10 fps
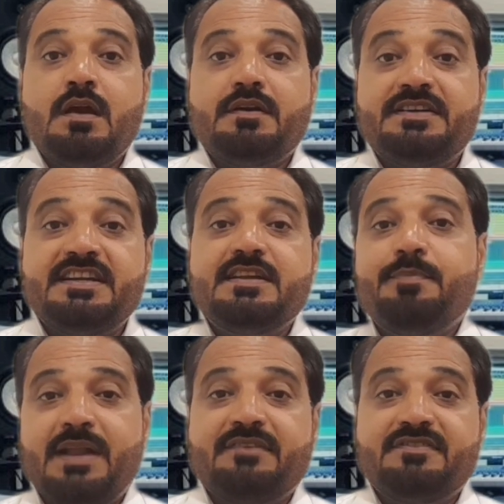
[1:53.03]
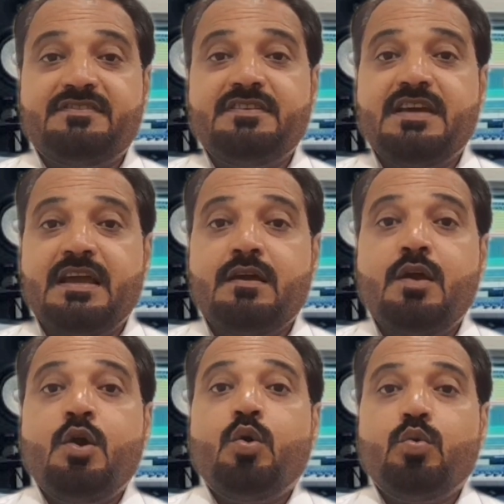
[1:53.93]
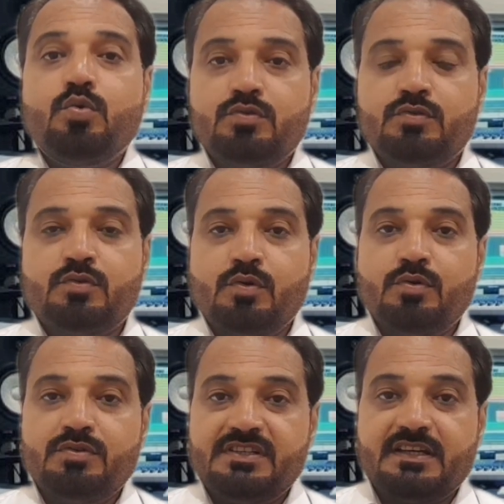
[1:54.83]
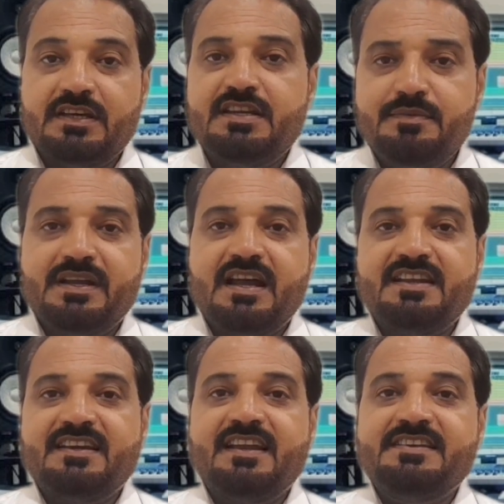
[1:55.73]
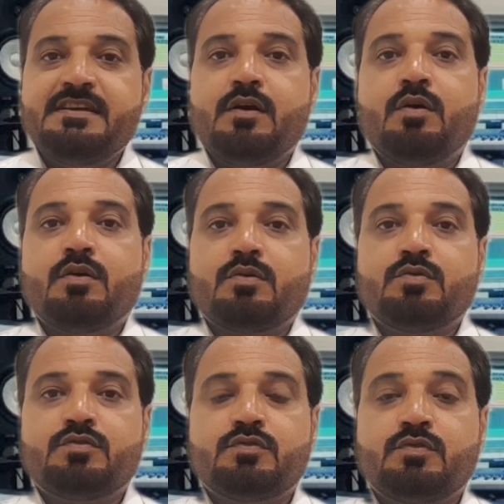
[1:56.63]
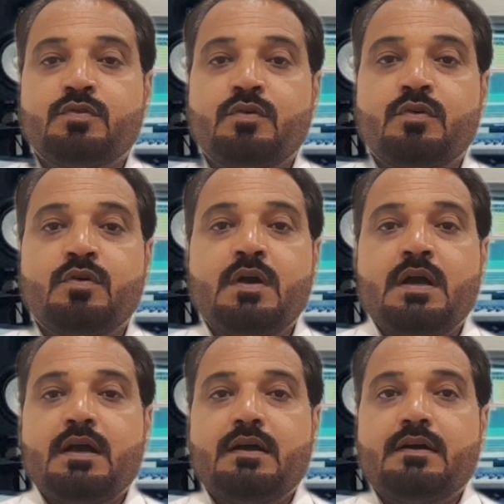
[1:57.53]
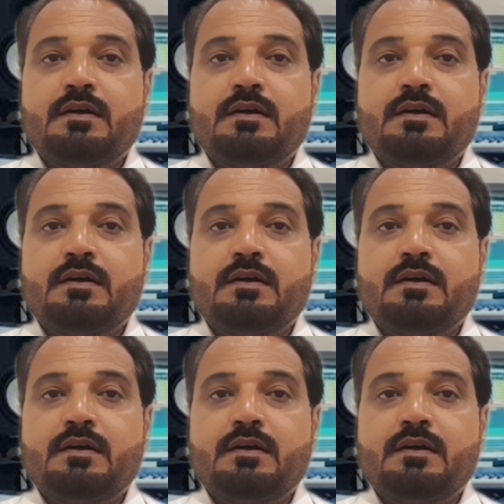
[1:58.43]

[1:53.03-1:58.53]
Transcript: डेटा प्राइवेसी है उसको यकीनी बनाने के लिए और उसको आ,